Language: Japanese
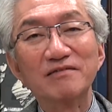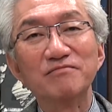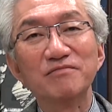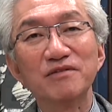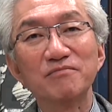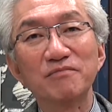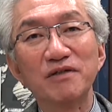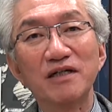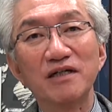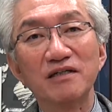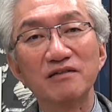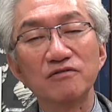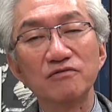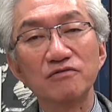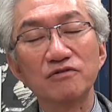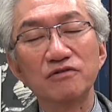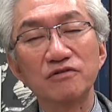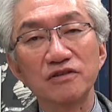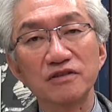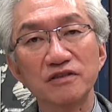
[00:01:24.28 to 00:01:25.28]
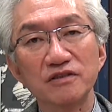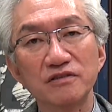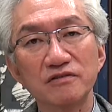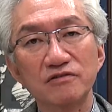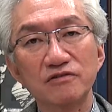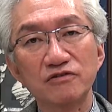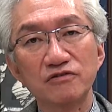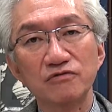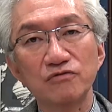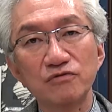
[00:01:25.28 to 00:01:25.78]
でまあ要するに
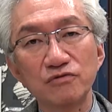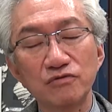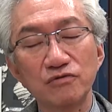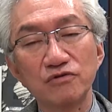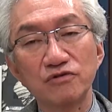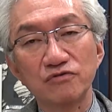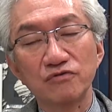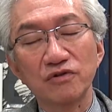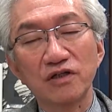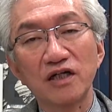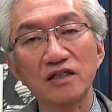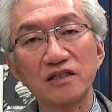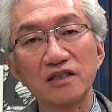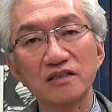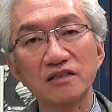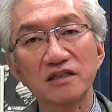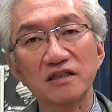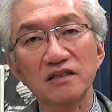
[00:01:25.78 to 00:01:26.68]
首脳同士の会談の